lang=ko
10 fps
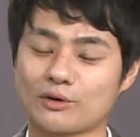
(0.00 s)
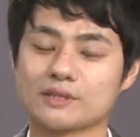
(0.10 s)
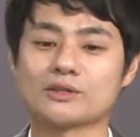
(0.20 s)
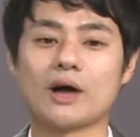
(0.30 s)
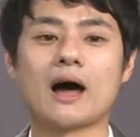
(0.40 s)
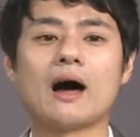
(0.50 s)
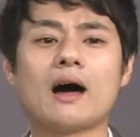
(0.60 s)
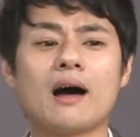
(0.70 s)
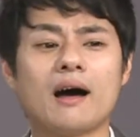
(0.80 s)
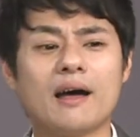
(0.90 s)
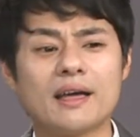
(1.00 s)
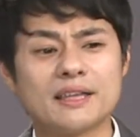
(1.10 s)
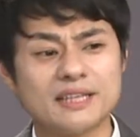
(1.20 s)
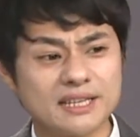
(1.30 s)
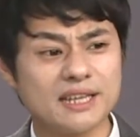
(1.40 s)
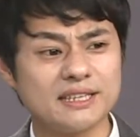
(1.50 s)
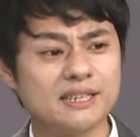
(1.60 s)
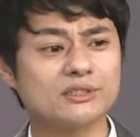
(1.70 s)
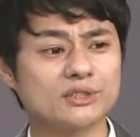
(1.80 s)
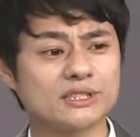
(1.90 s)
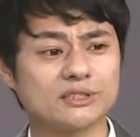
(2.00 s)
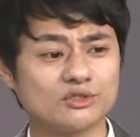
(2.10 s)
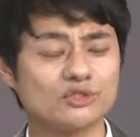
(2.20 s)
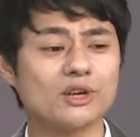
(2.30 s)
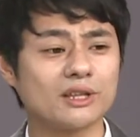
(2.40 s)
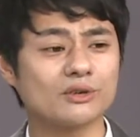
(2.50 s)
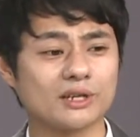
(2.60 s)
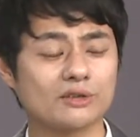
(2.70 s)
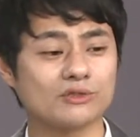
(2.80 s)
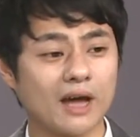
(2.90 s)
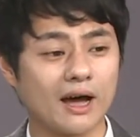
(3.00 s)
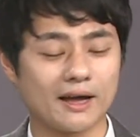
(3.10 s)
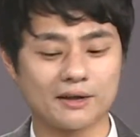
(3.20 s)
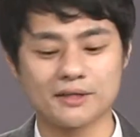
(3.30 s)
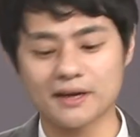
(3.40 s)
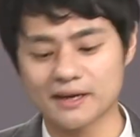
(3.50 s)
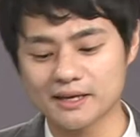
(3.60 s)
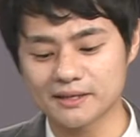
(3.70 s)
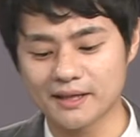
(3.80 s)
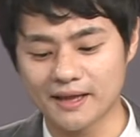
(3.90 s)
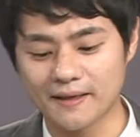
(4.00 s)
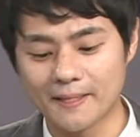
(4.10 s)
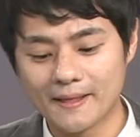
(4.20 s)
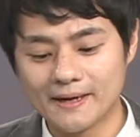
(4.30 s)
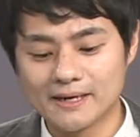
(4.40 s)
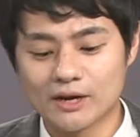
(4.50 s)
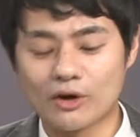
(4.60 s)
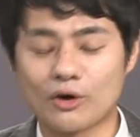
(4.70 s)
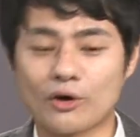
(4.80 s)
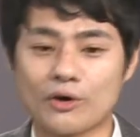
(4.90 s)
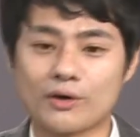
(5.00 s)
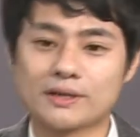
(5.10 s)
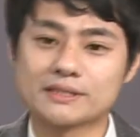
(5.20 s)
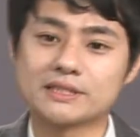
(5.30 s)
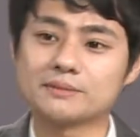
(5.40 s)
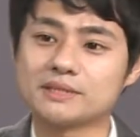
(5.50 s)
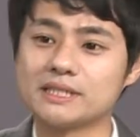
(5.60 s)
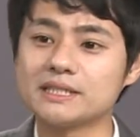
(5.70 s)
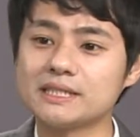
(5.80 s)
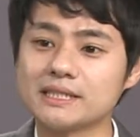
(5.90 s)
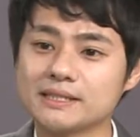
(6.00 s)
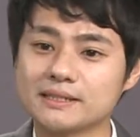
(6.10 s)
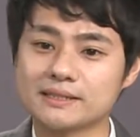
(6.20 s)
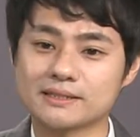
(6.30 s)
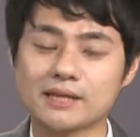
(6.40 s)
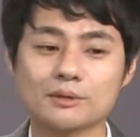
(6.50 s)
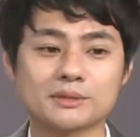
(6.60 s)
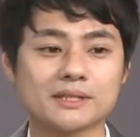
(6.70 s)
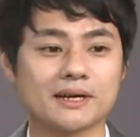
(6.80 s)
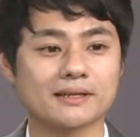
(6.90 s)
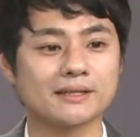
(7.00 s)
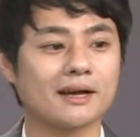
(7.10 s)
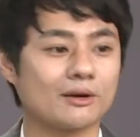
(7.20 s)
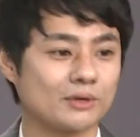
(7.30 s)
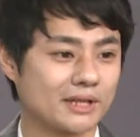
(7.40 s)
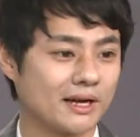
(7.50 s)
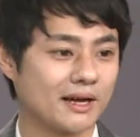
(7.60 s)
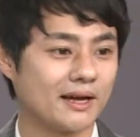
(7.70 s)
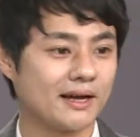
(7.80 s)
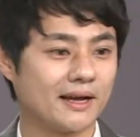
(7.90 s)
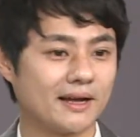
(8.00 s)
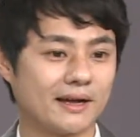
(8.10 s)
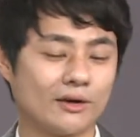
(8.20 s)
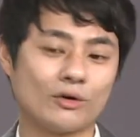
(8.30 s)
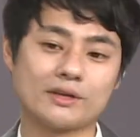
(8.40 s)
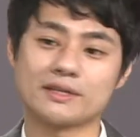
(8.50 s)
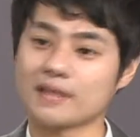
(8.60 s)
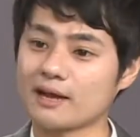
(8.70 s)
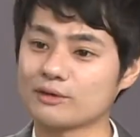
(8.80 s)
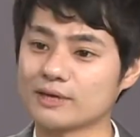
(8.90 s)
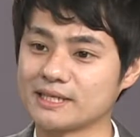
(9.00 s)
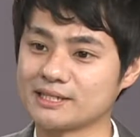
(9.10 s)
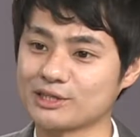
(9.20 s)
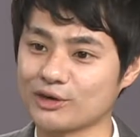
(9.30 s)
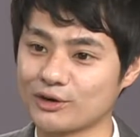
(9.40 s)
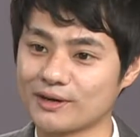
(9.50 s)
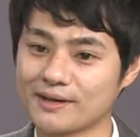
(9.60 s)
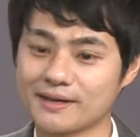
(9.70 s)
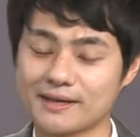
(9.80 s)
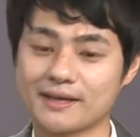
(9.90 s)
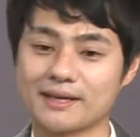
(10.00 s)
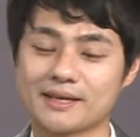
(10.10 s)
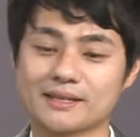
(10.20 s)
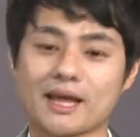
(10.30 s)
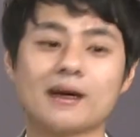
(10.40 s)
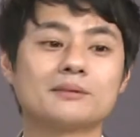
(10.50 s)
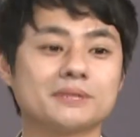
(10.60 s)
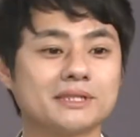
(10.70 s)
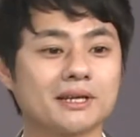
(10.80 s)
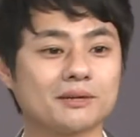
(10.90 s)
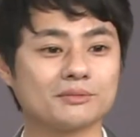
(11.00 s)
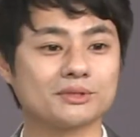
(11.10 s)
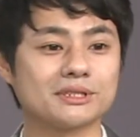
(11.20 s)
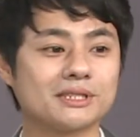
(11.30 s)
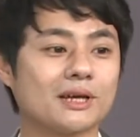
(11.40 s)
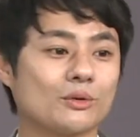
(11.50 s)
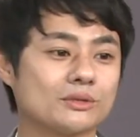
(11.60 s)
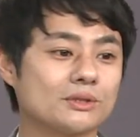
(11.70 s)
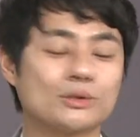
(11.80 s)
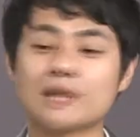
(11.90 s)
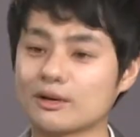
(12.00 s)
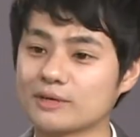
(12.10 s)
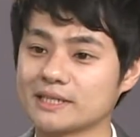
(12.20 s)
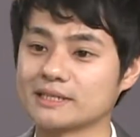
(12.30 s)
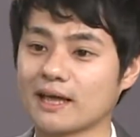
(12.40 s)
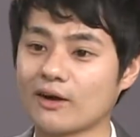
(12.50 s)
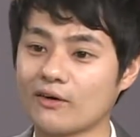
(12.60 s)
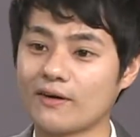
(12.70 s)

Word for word: 그래서 아 이게 이래서 중요하다고 그랬구나 이렇게 생각을 하는데 어, 지금 지식 산업 시대가 끝나가고 있다 어, 다 알고 계시죠? 네. 다음 시대가 무슨 시대가 오는지 혹시 알고 계시나요?